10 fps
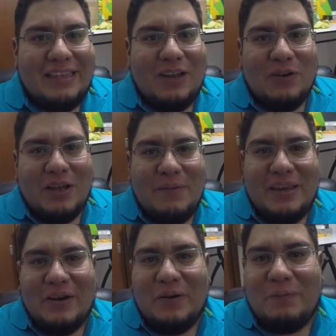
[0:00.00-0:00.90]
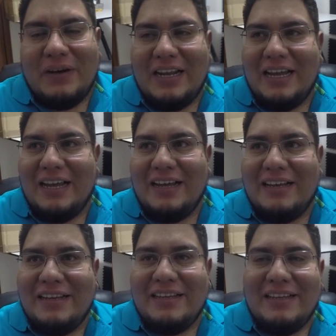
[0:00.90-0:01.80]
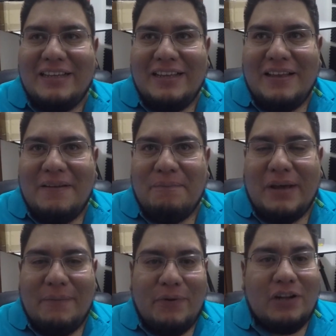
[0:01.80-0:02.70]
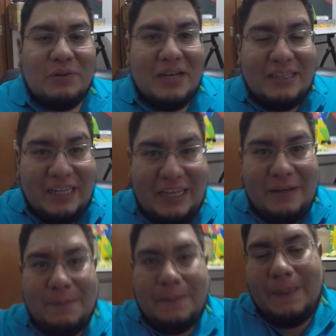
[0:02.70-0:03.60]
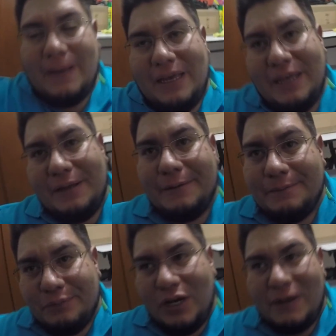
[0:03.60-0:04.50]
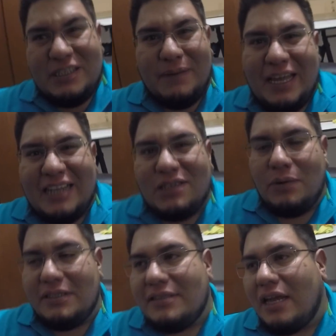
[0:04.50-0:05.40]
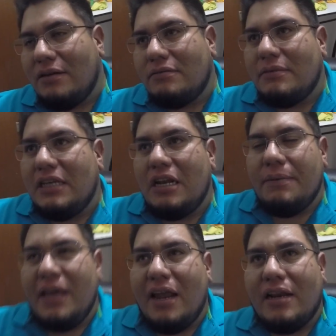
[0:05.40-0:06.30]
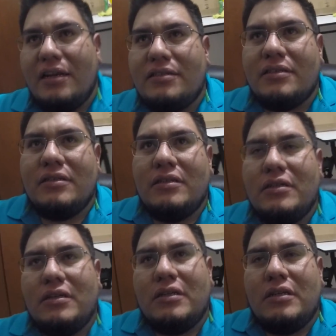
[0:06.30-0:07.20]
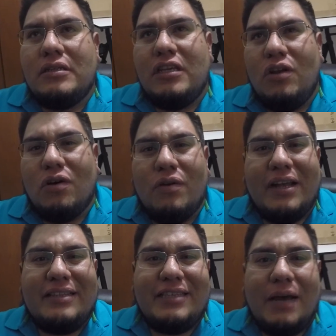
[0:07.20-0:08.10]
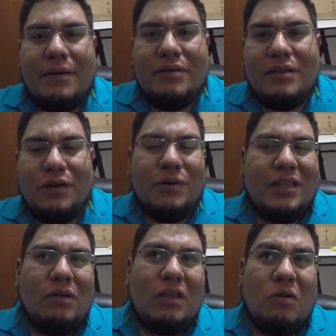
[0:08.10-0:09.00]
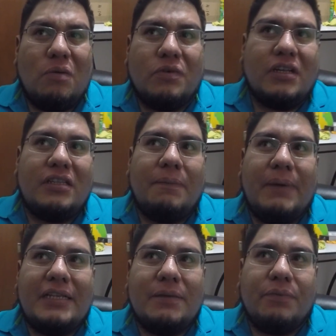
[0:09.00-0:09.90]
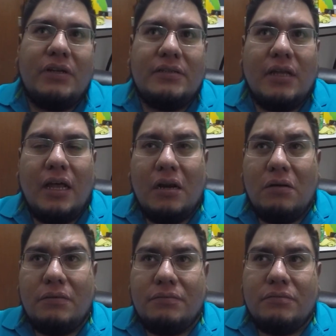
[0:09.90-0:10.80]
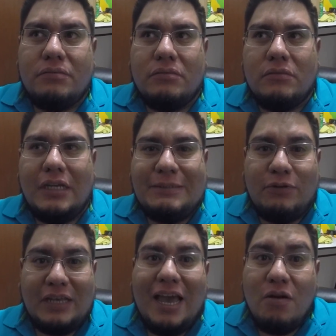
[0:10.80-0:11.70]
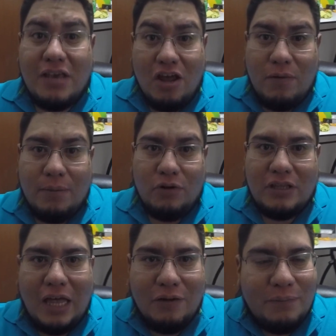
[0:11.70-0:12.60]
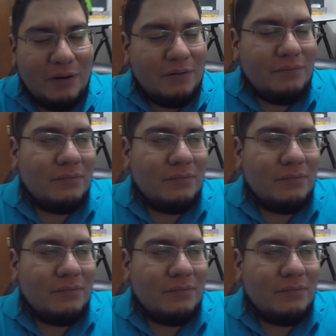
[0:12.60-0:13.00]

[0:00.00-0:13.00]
de, lo que me llegó para, para el proyecto GTI. Eh, voy a ver si mañana se lo instalo, mañana viernes. Si no, creo que el sábado, digo, ahorita no tengo como tanta prisa por instalarlo. Excepto que ya lo quiero ver montado, pero